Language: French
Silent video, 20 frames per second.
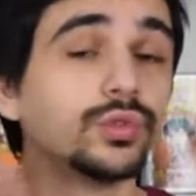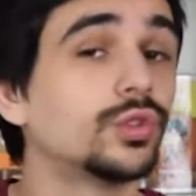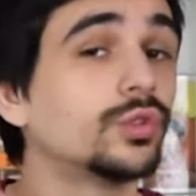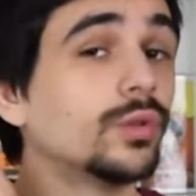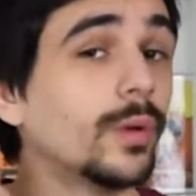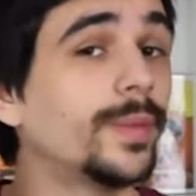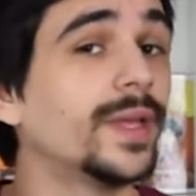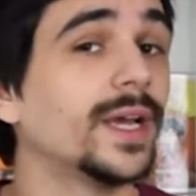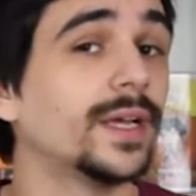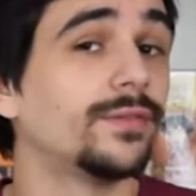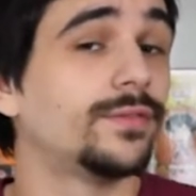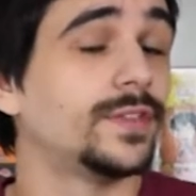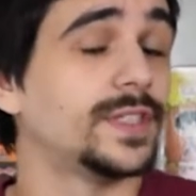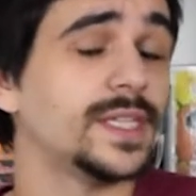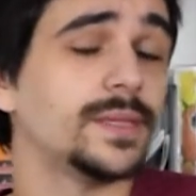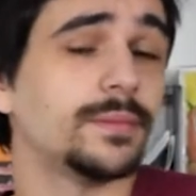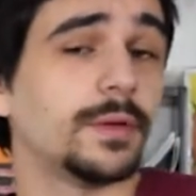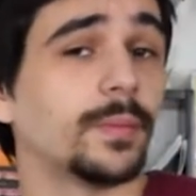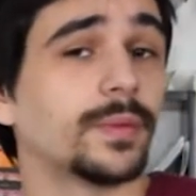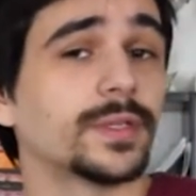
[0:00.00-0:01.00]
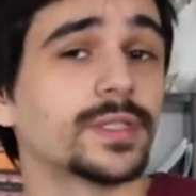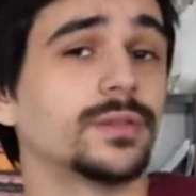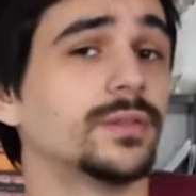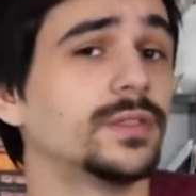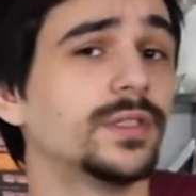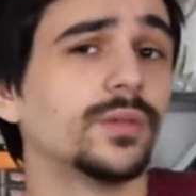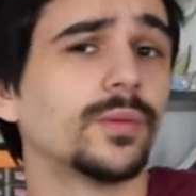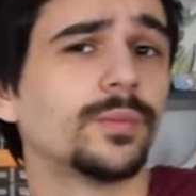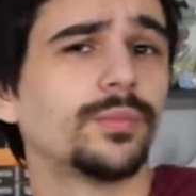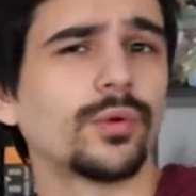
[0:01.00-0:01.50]
tu dois bien être visible, parce que
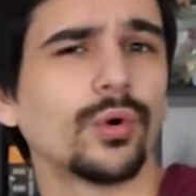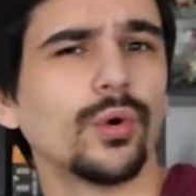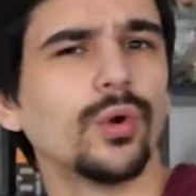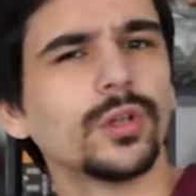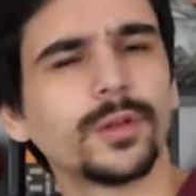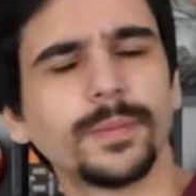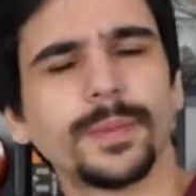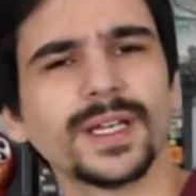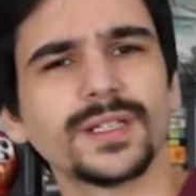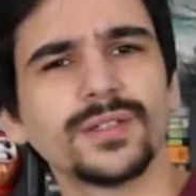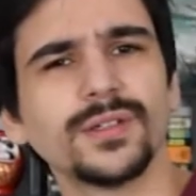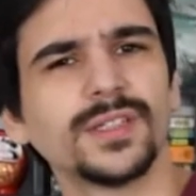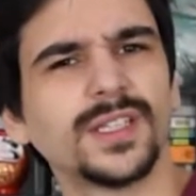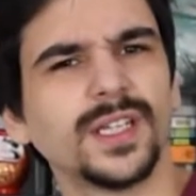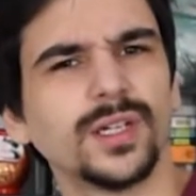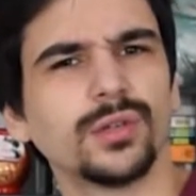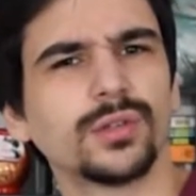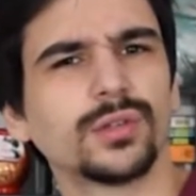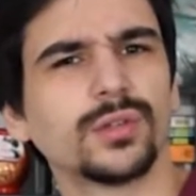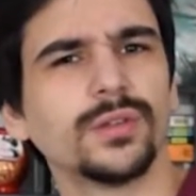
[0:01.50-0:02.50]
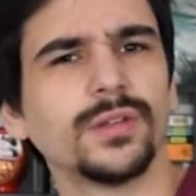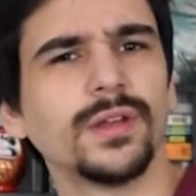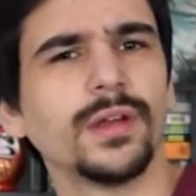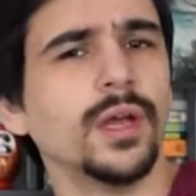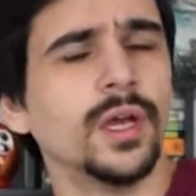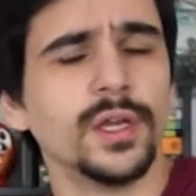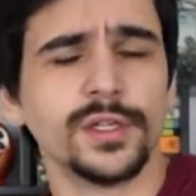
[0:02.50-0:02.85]
sinon, pour l'autre personne qui est de l'autre côté,